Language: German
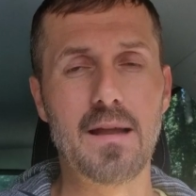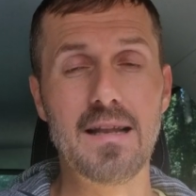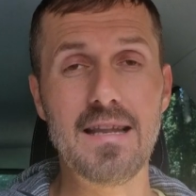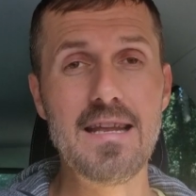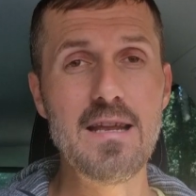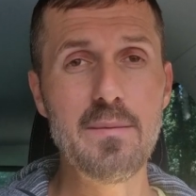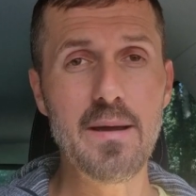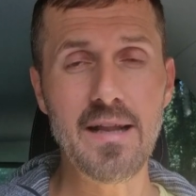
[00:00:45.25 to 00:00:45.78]

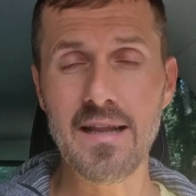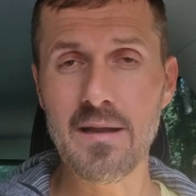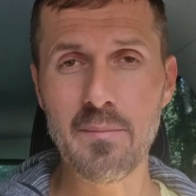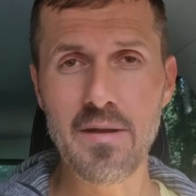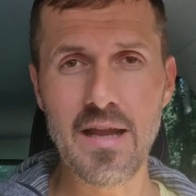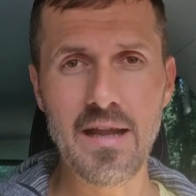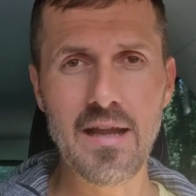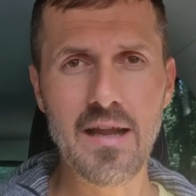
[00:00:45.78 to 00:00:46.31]
Liebe in
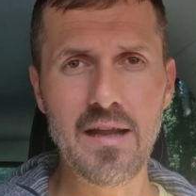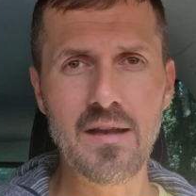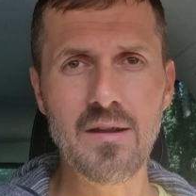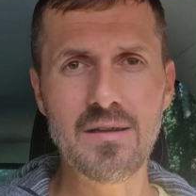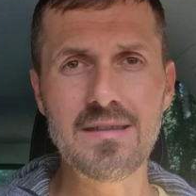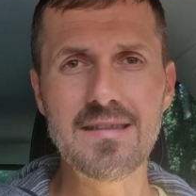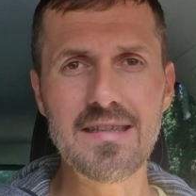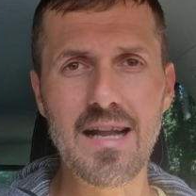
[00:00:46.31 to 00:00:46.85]
demjenigen
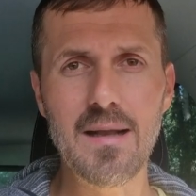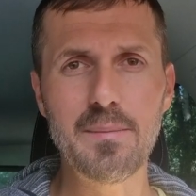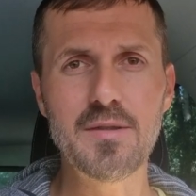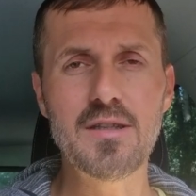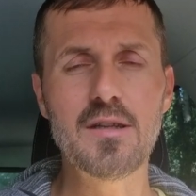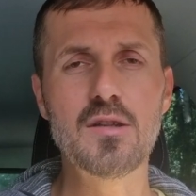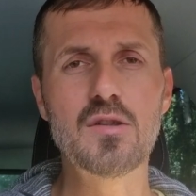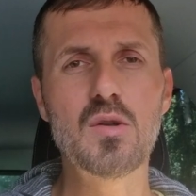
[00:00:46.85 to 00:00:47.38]
dann
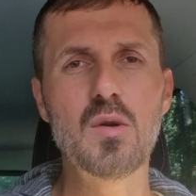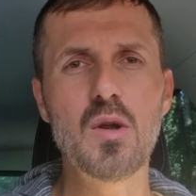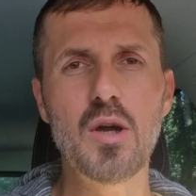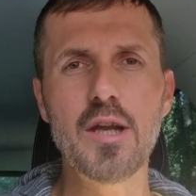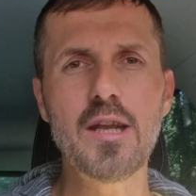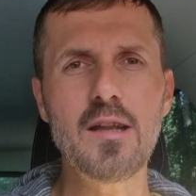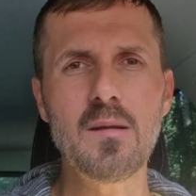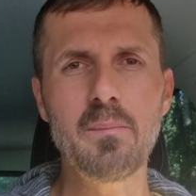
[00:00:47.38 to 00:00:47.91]
selbst zu
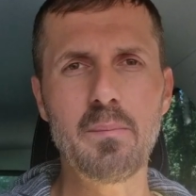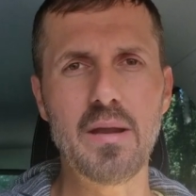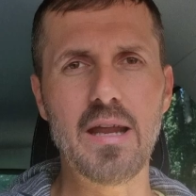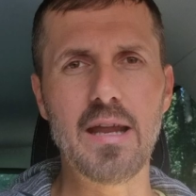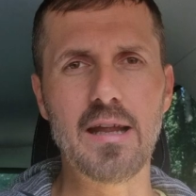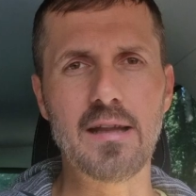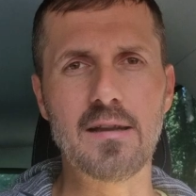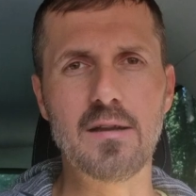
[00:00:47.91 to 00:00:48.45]
leuchten
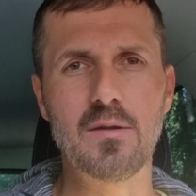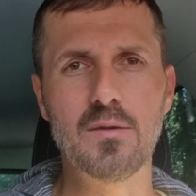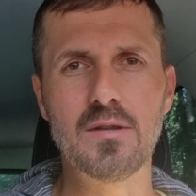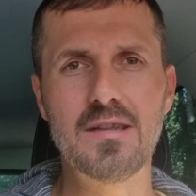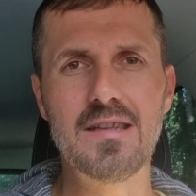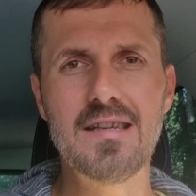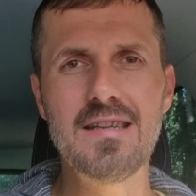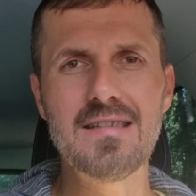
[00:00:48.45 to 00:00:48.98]
beginnt. Und
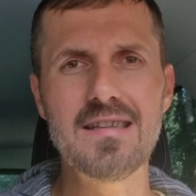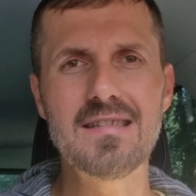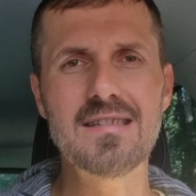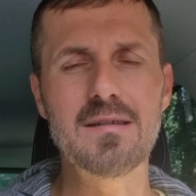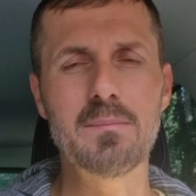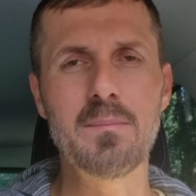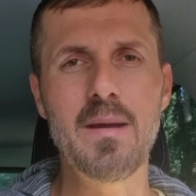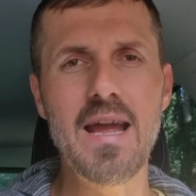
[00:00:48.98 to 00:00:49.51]

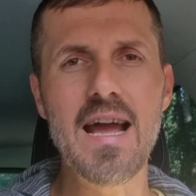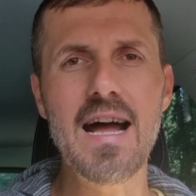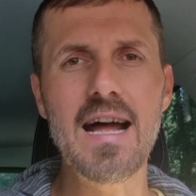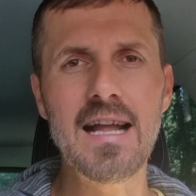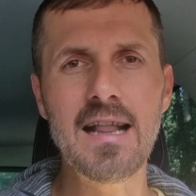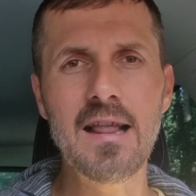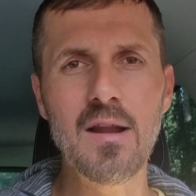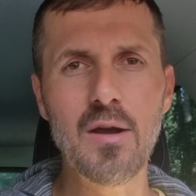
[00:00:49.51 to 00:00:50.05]
dieses Mehr
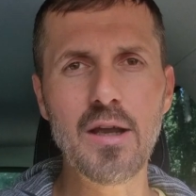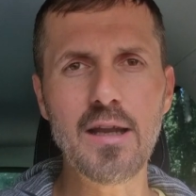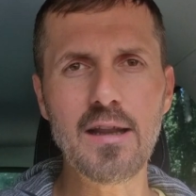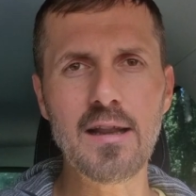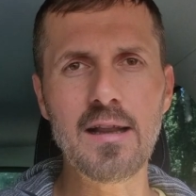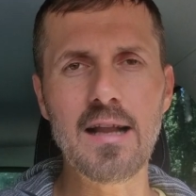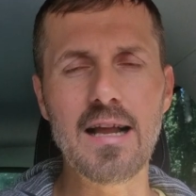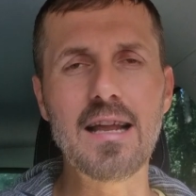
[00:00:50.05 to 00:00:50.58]
an
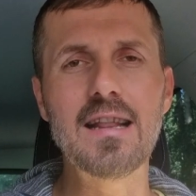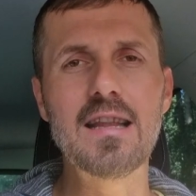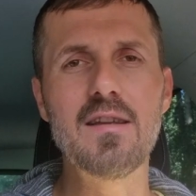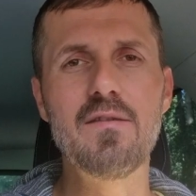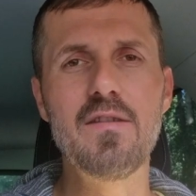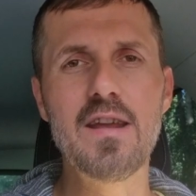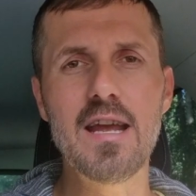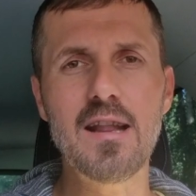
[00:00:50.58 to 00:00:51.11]
Leuchten
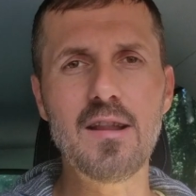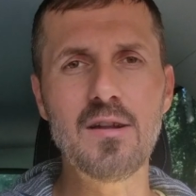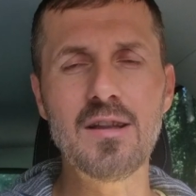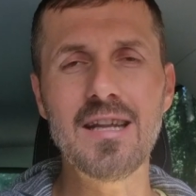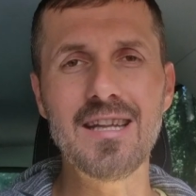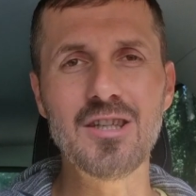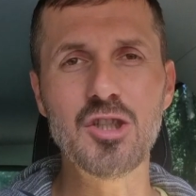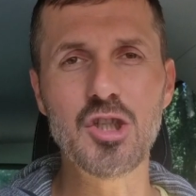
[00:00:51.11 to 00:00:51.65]
aktiviert dann
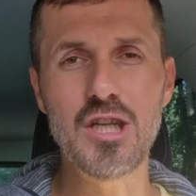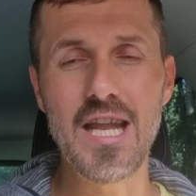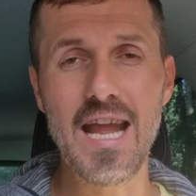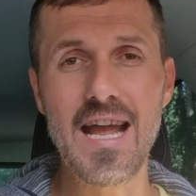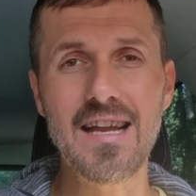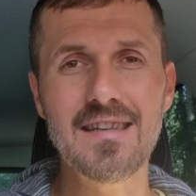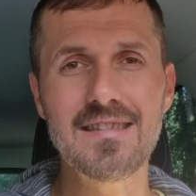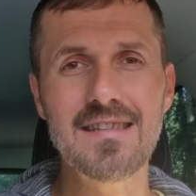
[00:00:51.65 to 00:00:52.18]
den
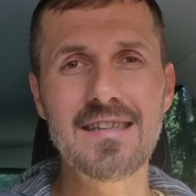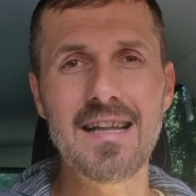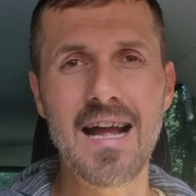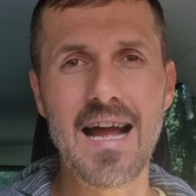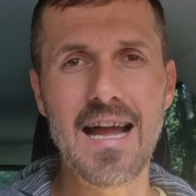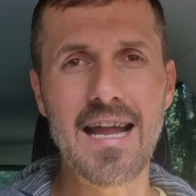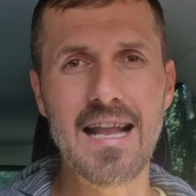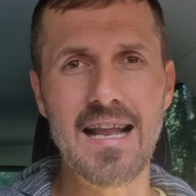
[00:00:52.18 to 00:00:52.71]

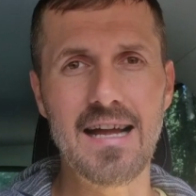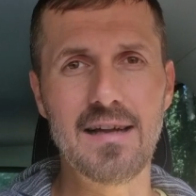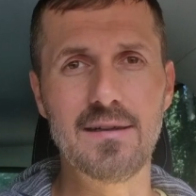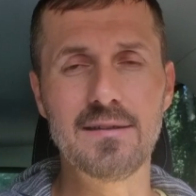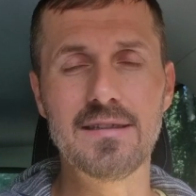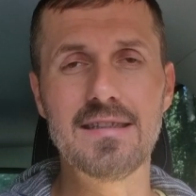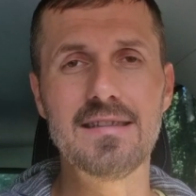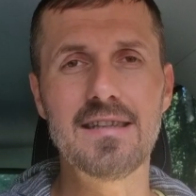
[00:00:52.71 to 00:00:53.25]
stärksten Heiler.
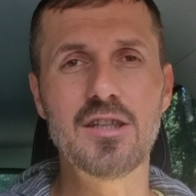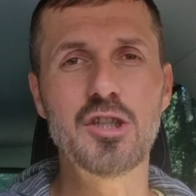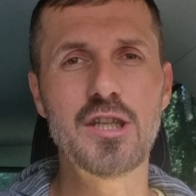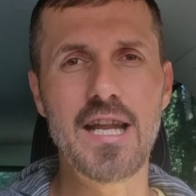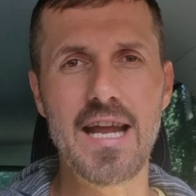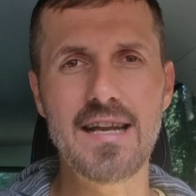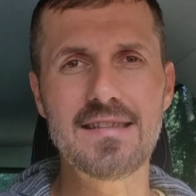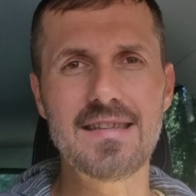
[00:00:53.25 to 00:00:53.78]
Und dieser
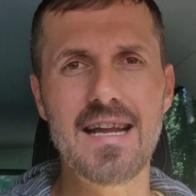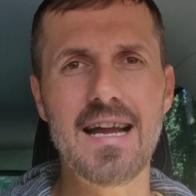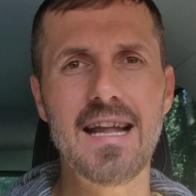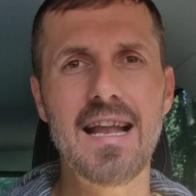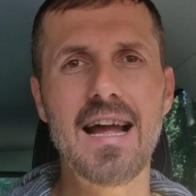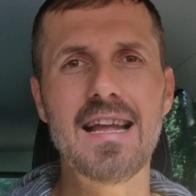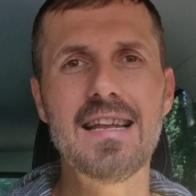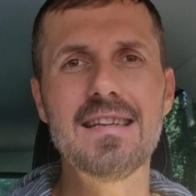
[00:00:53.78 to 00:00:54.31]
stärkste
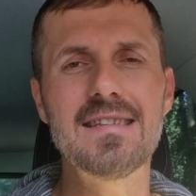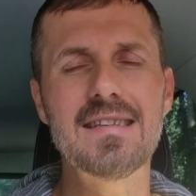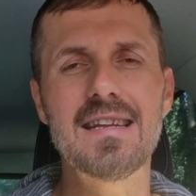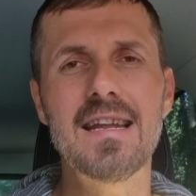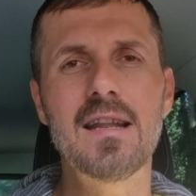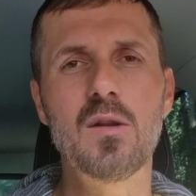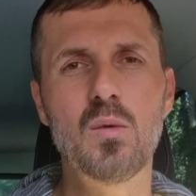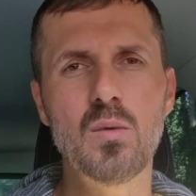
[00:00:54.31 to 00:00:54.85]
Heiler ist
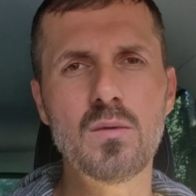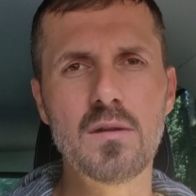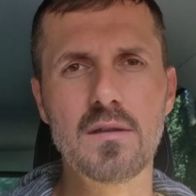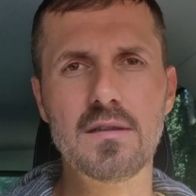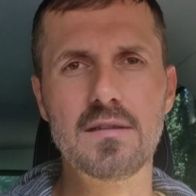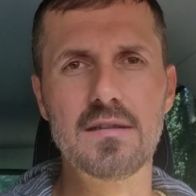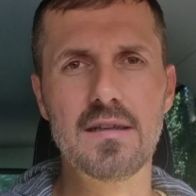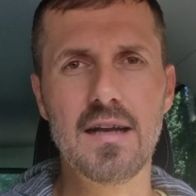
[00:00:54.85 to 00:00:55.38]
in
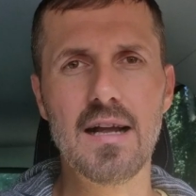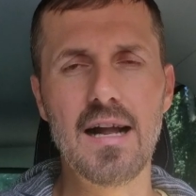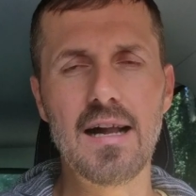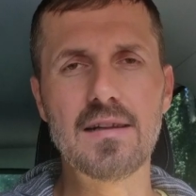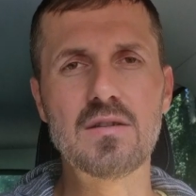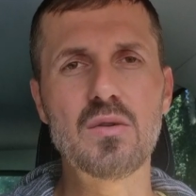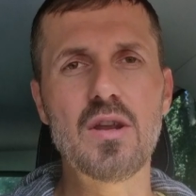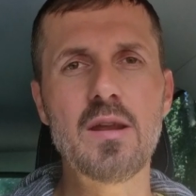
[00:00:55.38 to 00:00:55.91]
uns,
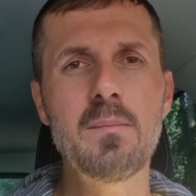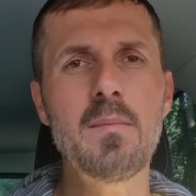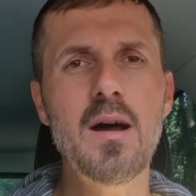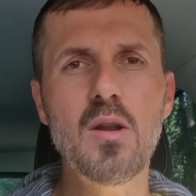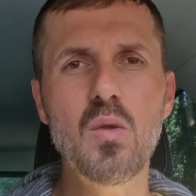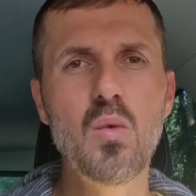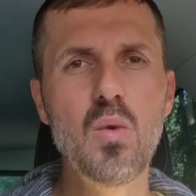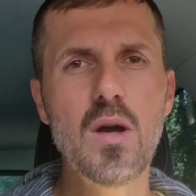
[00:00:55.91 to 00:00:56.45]
also
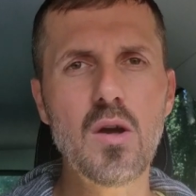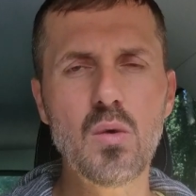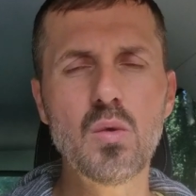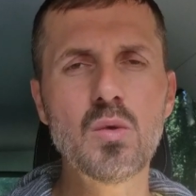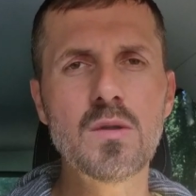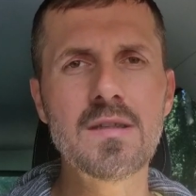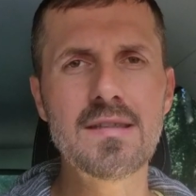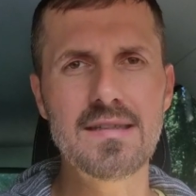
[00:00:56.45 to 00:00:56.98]
immer durch
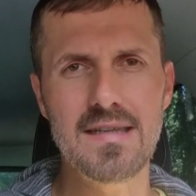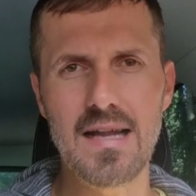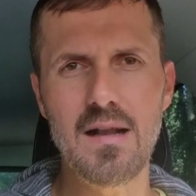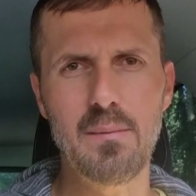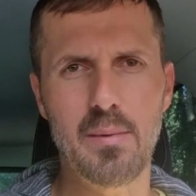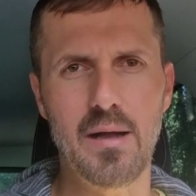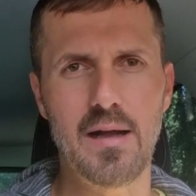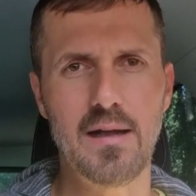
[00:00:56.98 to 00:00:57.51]
uns
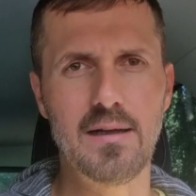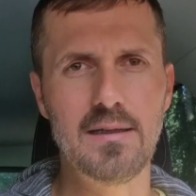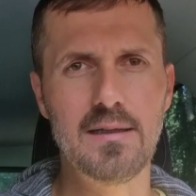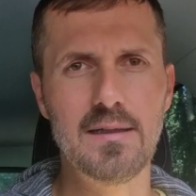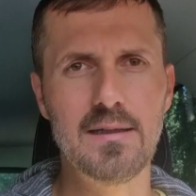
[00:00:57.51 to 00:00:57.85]
selber